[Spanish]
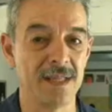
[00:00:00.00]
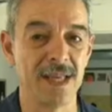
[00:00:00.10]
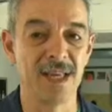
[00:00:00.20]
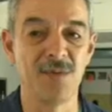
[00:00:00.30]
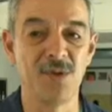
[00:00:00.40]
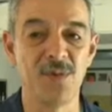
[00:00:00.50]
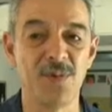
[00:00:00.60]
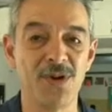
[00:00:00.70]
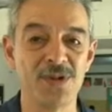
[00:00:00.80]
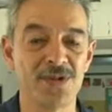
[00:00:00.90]
Tenemos
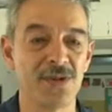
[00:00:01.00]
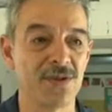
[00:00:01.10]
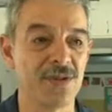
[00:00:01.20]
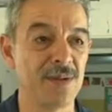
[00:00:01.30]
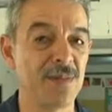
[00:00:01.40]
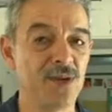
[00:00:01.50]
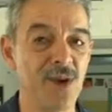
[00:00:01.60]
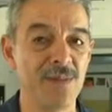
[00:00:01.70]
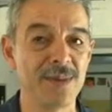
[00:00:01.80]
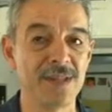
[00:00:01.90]
dos proyectos con el
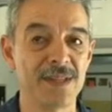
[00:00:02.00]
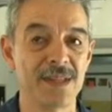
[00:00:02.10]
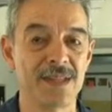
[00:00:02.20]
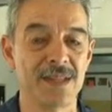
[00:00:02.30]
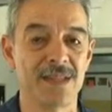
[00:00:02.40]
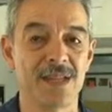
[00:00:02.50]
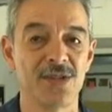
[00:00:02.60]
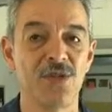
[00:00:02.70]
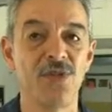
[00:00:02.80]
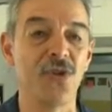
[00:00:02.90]
medio ambiente
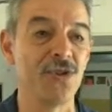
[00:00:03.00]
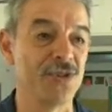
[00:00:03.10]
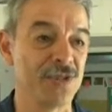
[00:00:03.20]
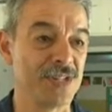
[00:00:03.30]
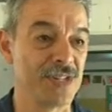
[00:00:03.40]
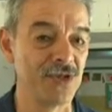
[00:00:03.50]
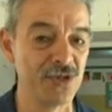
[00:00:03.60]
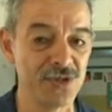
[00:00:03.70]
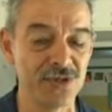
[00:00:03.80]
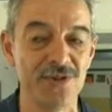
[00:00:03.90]
que todos conocen en el
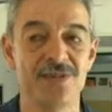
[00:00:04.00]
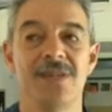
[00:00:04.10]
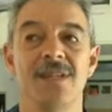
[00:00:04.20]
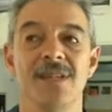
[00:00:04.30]
rollito,